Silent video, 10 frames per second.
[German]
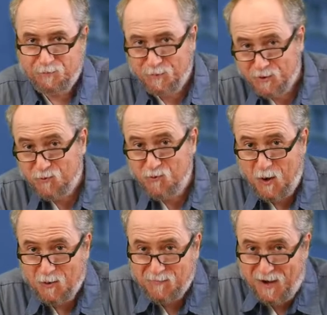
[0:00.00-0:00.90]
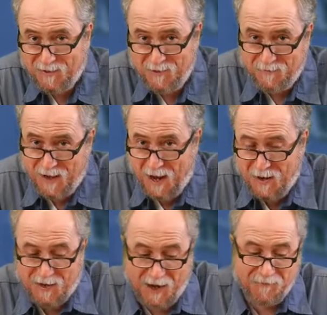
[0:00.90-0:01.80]
Besuch aus weiter
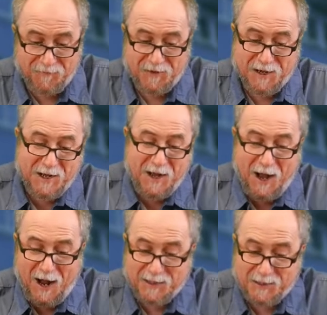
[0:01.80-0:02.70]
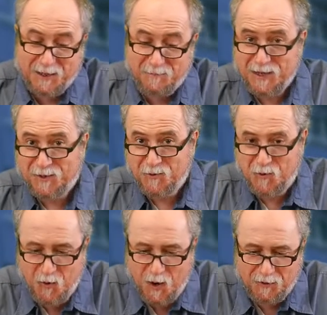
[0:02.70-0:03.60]
Ferne hatten wir, als ein
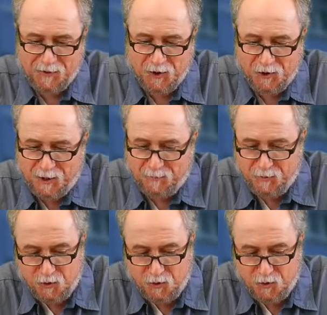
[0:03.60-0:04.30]
Mädchenchor aus der Stadt